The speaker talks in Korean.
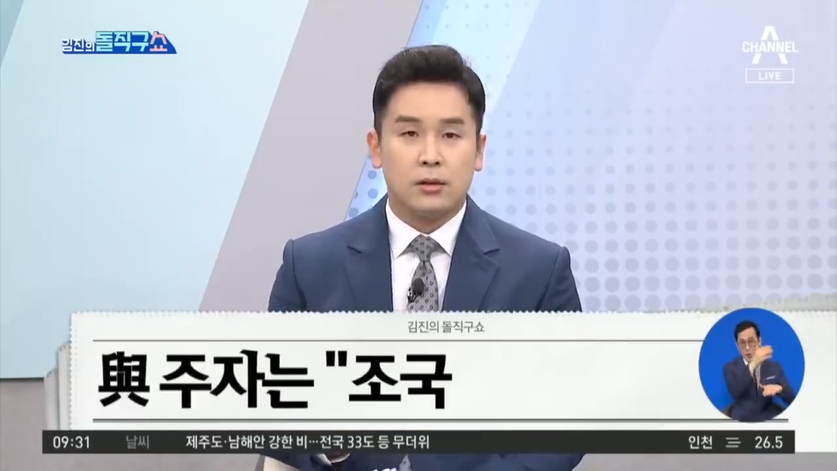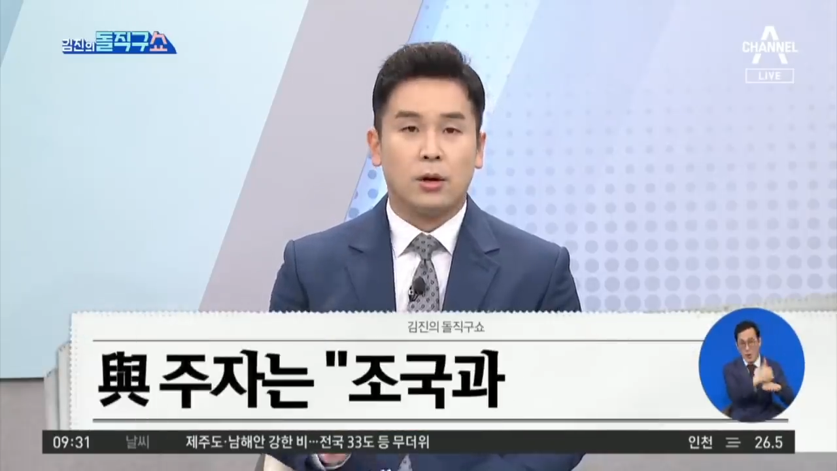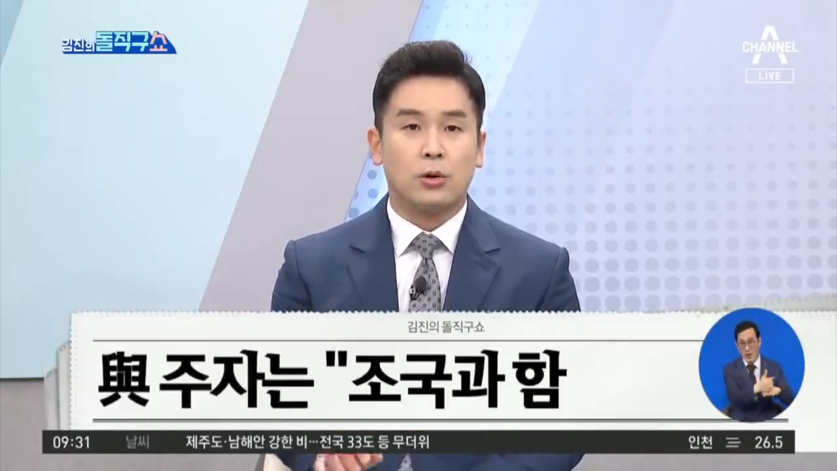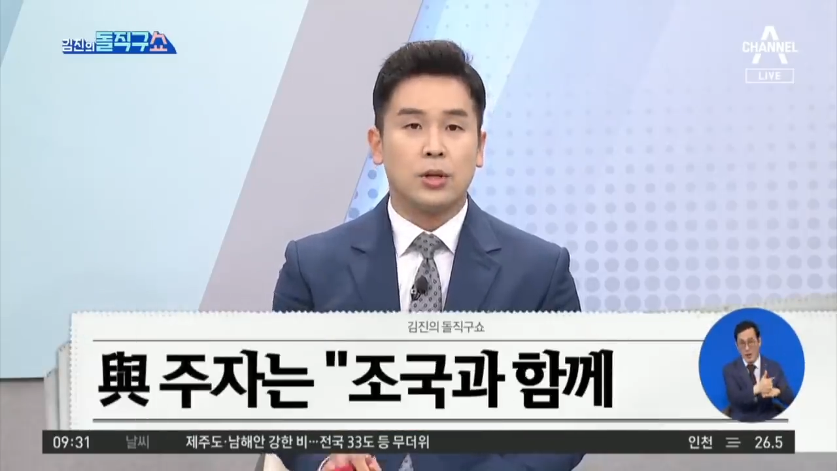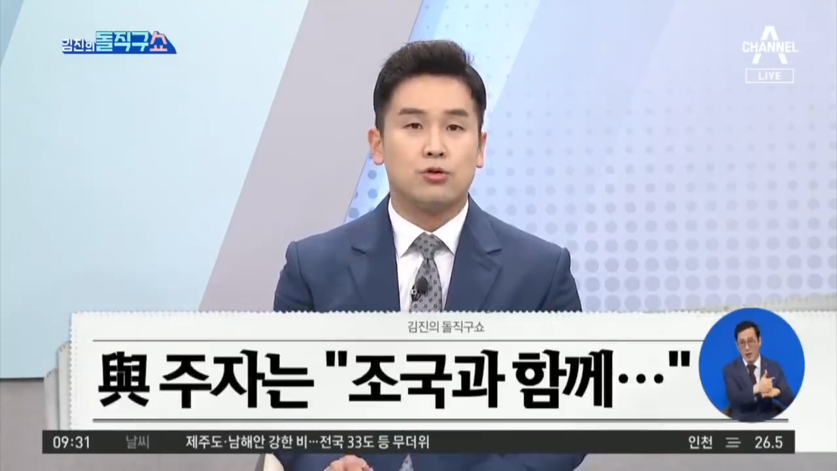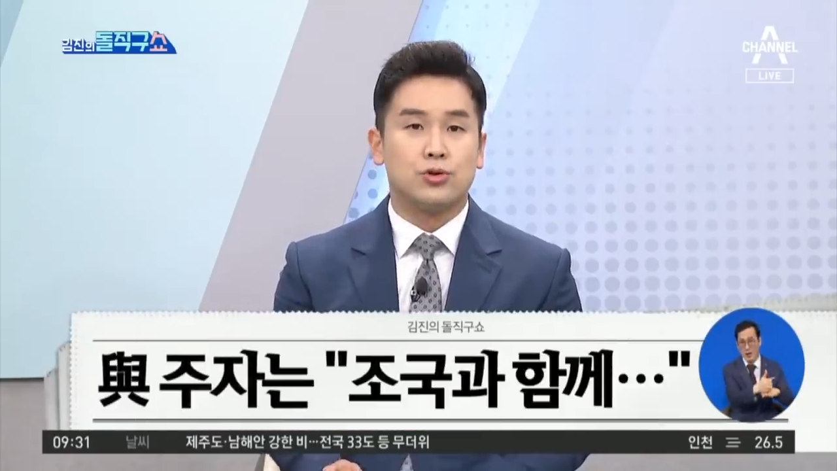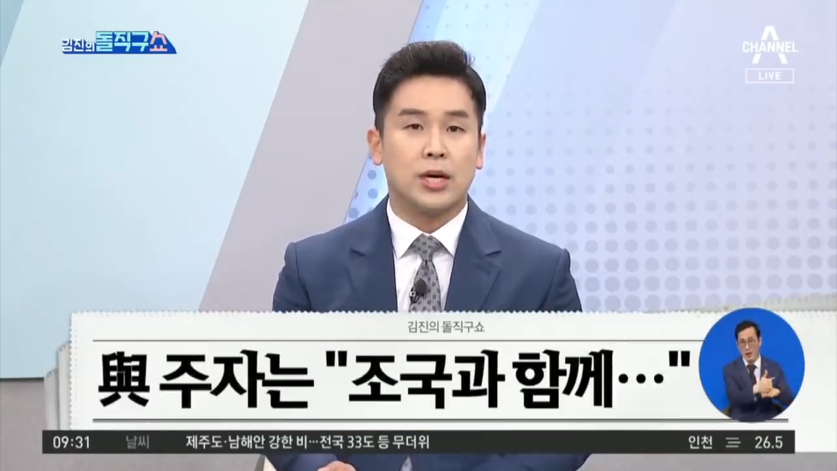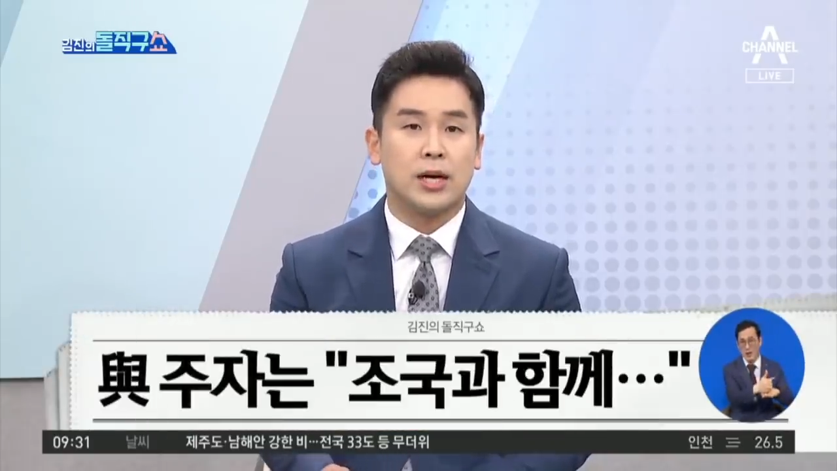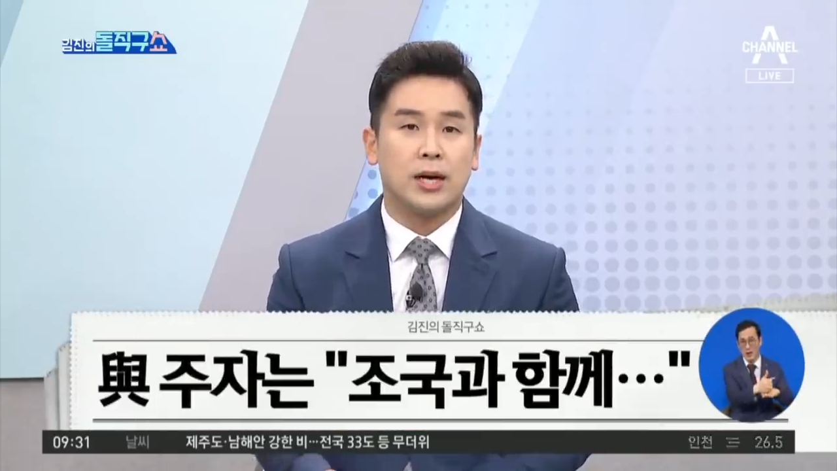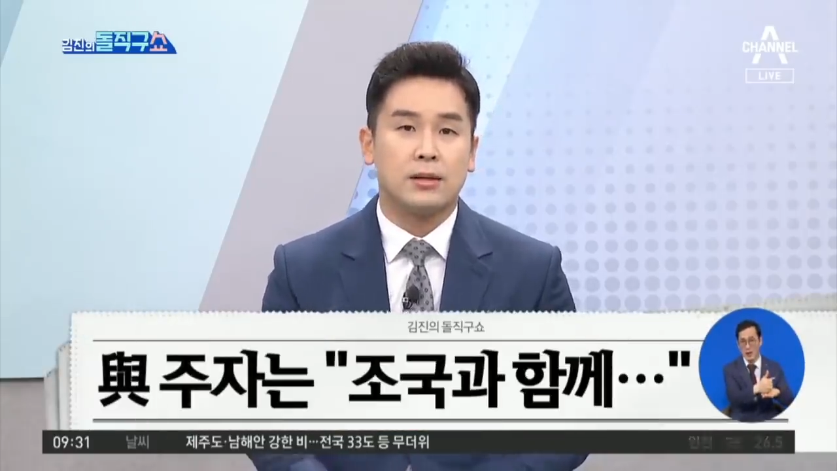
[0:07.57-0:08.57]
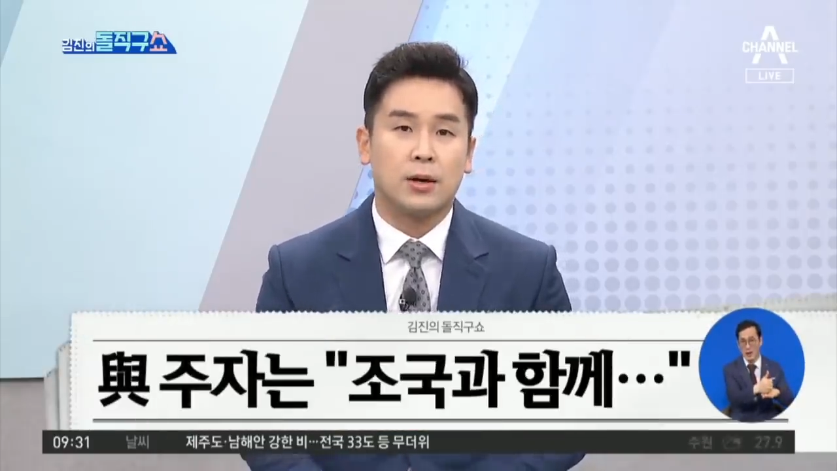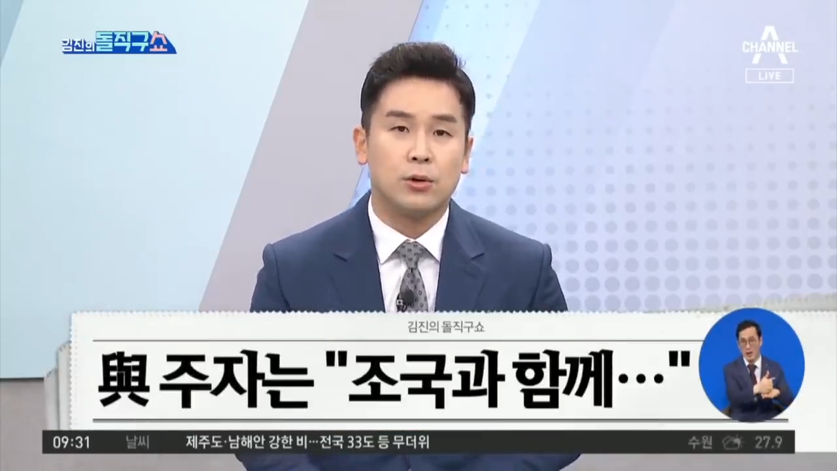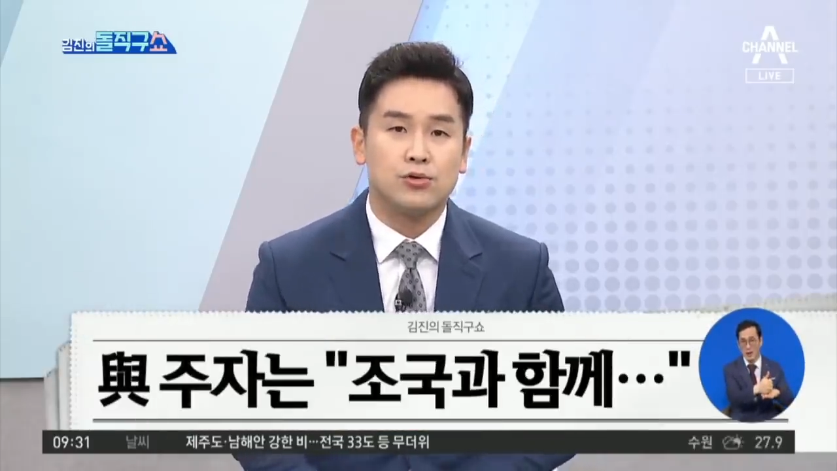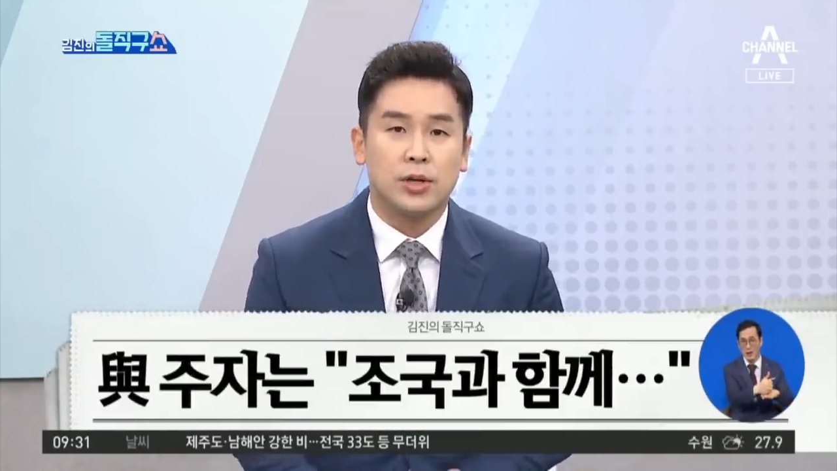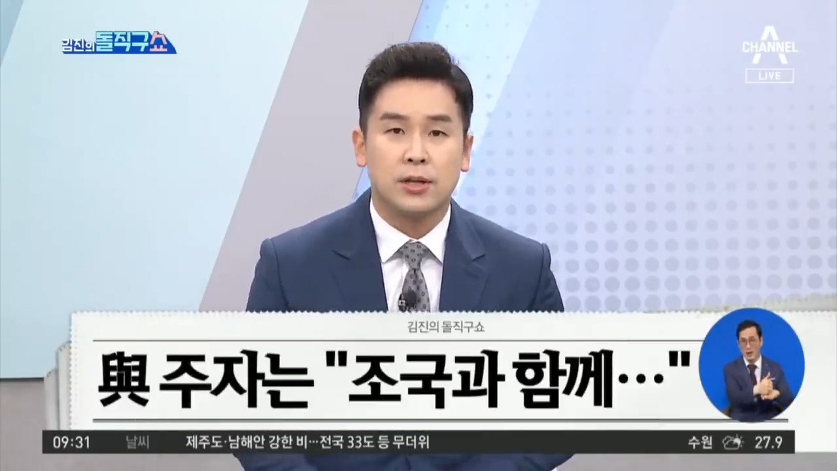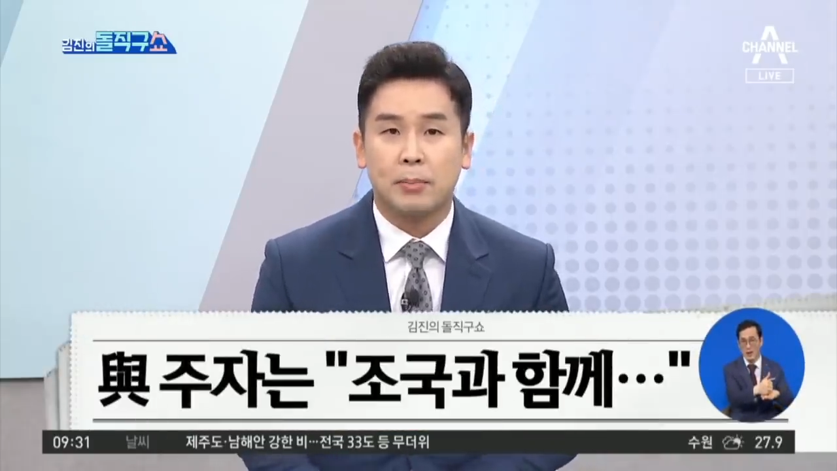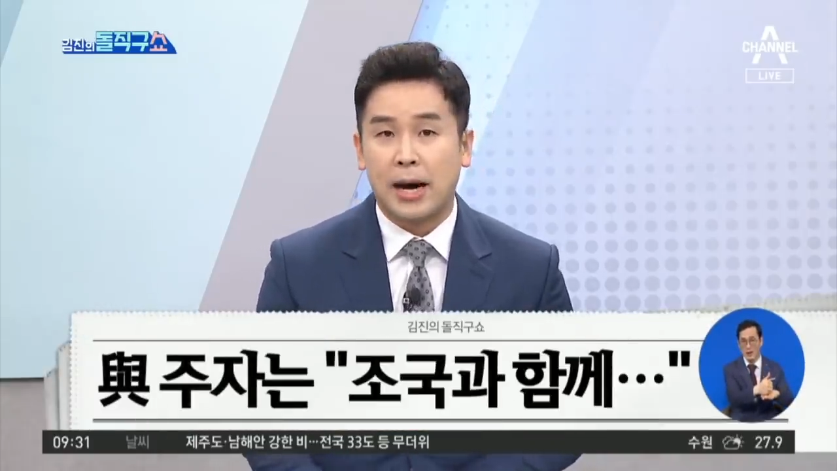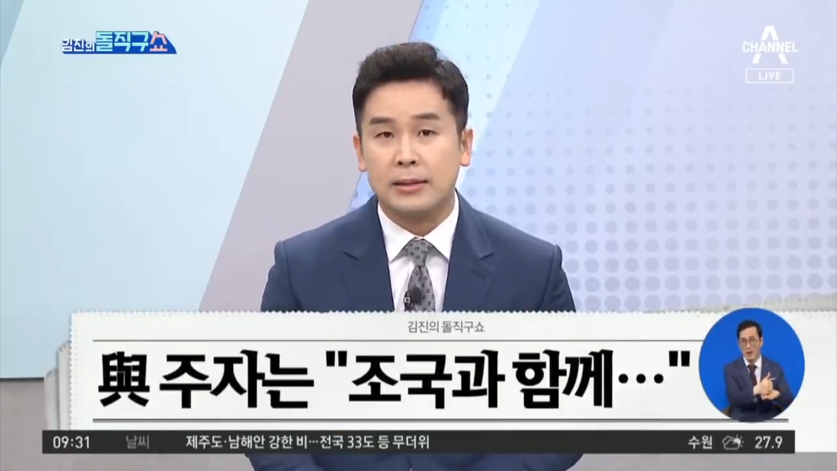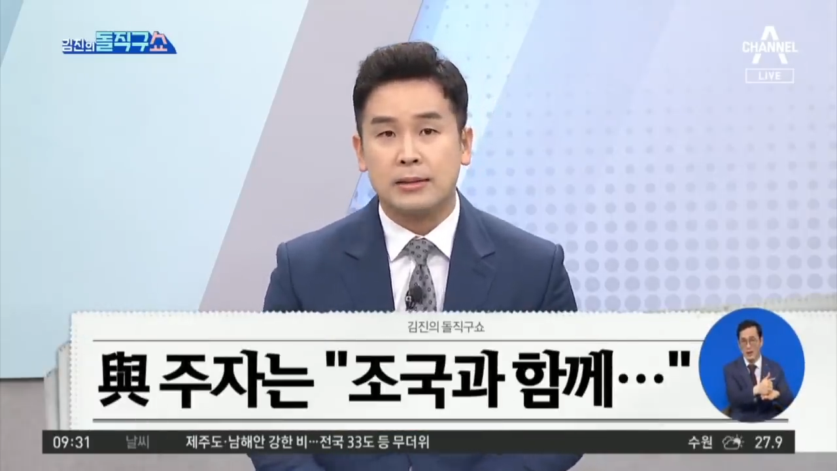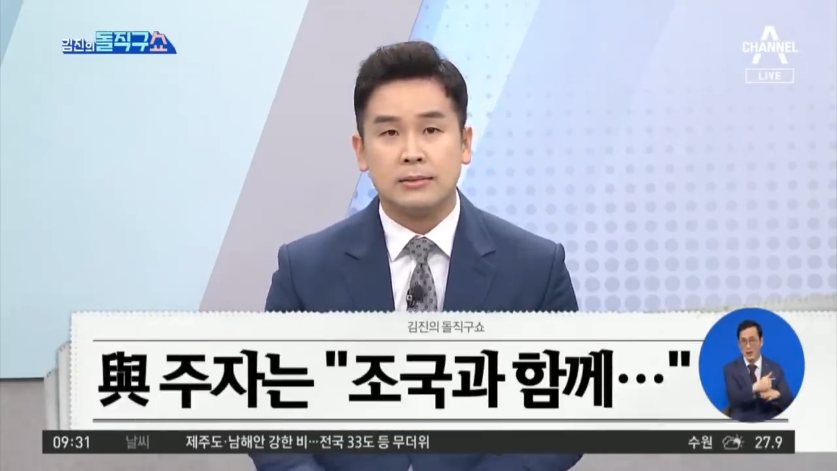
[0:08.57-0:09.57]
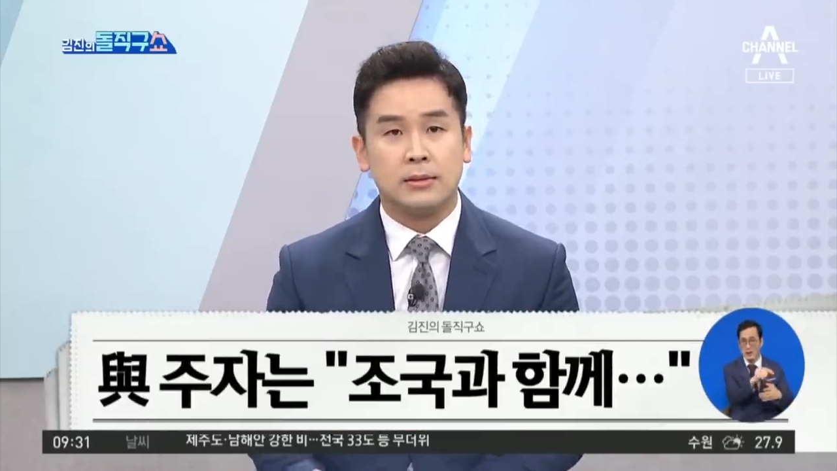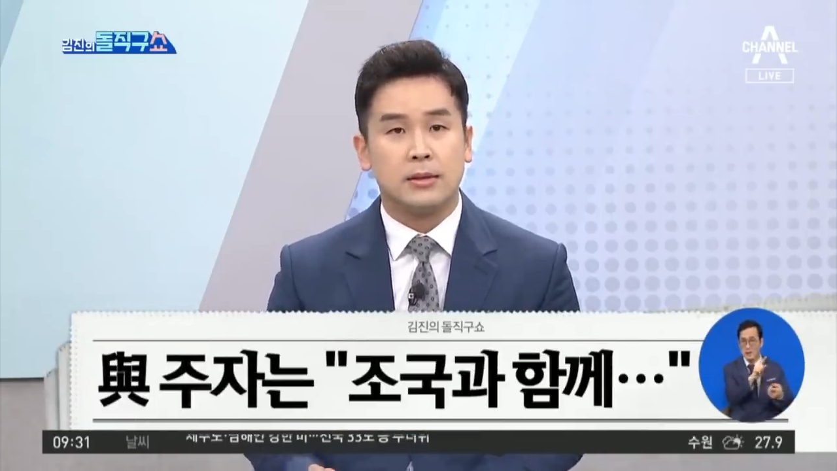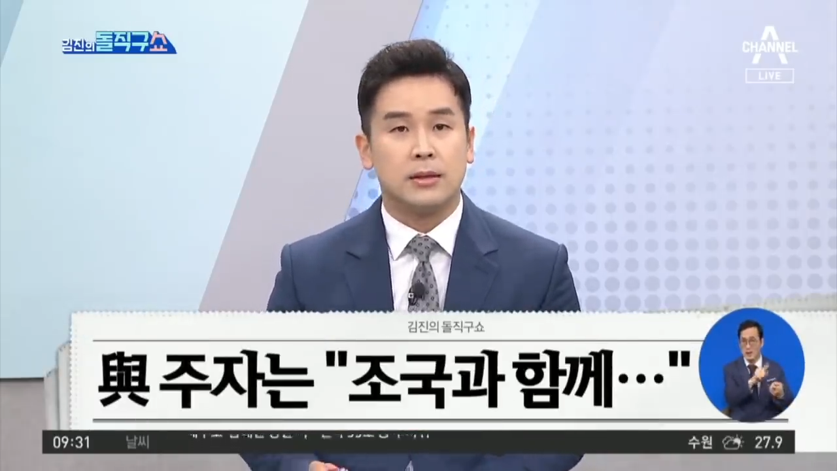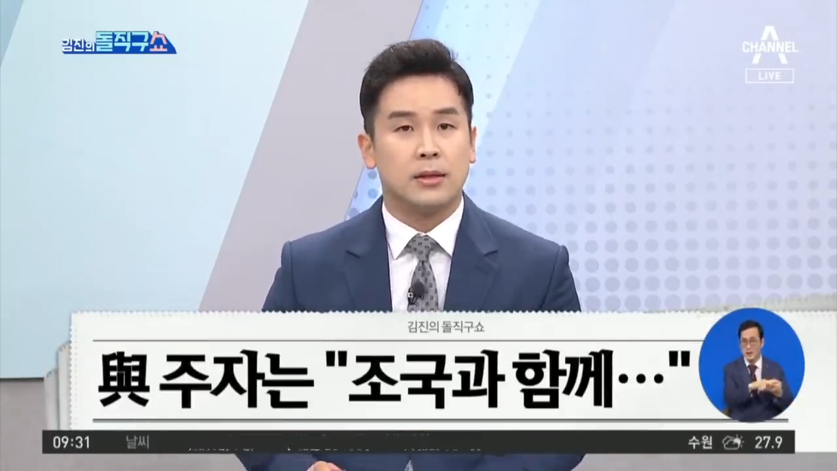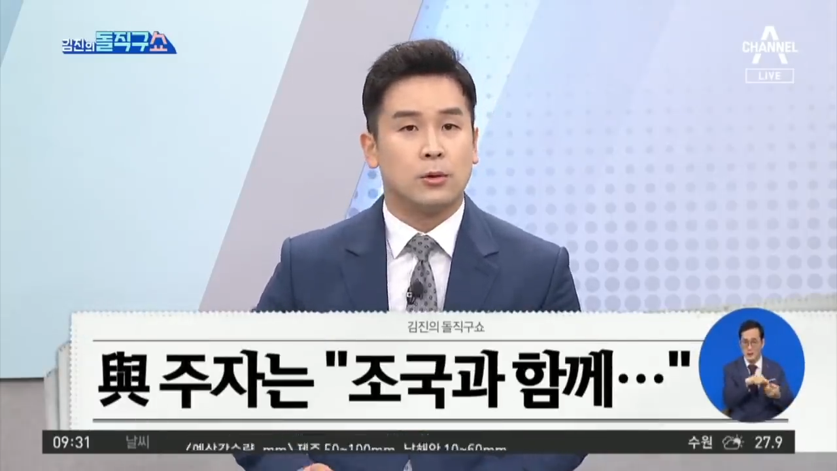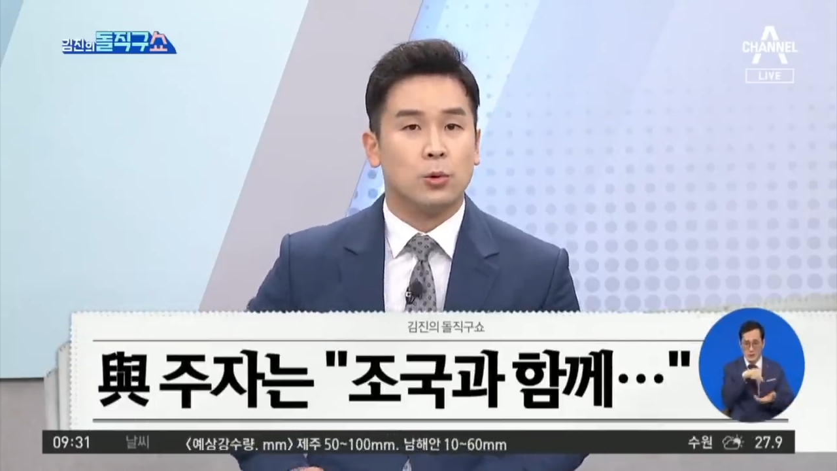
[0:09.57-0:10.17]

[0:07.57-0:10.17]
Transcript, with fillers: 여권의 주자, 대권 주자들의 반응은